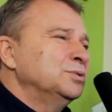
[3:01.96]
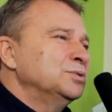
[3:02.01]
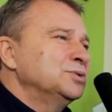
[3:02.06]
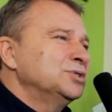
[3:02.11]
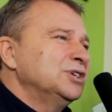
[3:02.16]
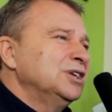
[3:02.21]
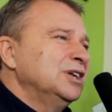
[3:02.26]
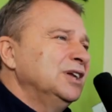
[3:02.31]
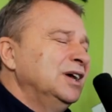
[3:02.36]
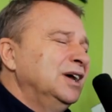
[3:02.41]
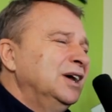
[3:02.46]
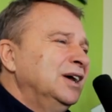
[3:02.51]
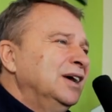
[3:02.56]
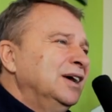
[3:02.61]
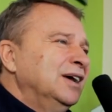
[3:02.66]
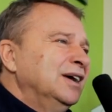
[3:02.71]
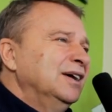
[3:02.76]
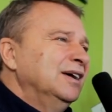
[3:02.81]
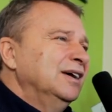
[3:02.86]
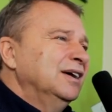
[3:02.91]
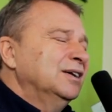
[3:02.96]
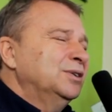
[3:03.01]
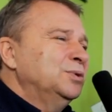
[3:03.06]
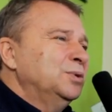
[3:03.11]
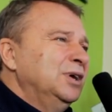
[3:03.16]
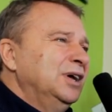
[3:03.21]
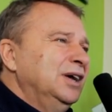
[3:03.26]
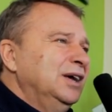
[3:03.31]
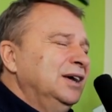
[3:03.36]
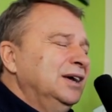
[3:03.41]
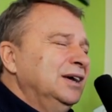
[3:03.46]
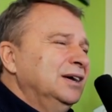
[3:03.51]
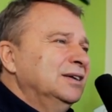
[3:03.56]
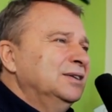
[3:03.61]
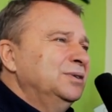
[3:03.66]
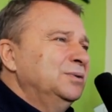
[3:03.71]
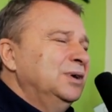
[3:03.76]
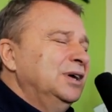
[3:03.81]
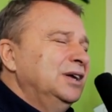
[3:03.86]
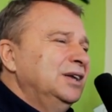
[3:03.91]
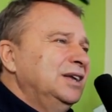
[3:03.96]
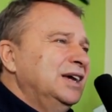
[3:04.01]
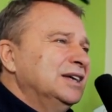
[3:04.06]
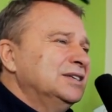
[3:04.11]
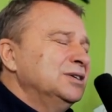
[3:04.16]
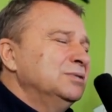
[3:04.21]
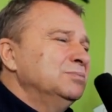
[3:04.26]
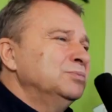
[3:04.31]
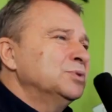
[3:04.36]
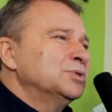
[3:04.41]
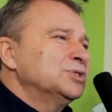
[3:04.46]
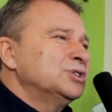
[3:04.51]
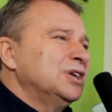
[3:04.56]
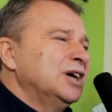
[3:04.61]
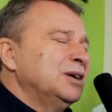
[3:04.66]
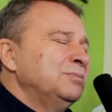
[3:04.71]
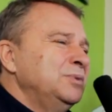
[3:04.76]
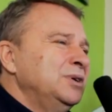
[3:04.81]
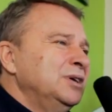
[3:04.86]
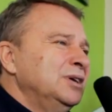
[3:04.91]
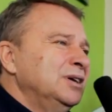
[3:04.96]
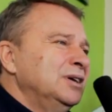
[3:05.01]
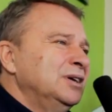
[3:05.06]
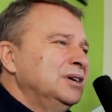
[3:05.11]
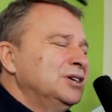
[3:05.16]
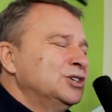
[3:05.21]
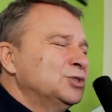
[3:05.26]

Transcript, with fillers: drużyn, które, które nie są drużynami